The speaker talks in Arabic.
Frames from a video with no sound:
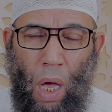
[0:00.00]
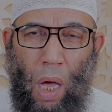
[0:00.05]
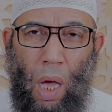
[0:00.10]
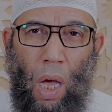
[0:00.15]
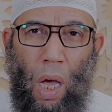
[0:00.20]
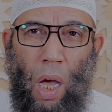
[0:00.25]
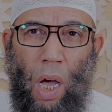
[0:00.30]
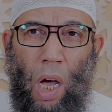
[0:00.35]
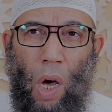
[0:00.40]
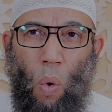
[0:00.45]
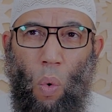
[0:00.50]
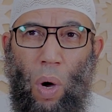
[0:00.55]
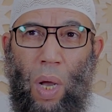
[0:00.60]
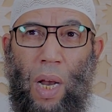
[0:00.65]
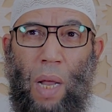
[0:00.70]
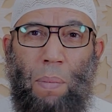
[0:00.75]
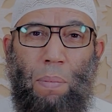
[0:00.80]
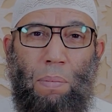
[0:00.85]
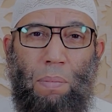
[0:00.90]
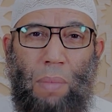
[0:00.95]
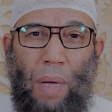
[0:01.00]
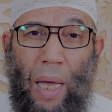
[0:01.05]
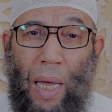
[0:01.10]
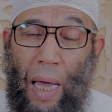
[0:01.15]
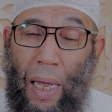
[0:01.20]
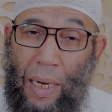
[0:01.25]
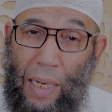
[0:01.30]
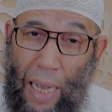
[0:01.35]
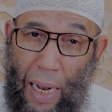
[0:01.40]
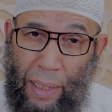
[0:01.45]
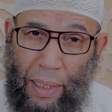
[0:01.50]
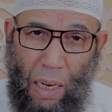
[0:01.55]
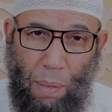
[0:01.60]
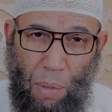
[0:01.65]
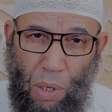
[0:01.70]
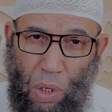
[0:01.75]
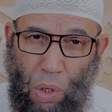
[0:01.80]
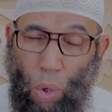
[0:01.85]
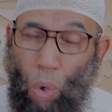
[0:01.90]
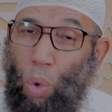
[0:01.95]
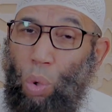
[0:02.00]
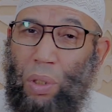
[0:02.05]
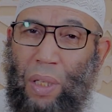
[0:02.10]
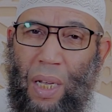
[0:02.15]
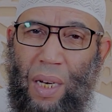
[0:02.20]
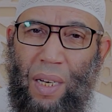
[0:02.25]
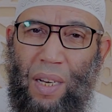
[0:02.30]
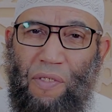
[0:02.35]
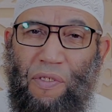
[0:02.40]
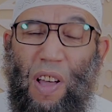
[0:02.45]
آه، ولم يعني التمس هدى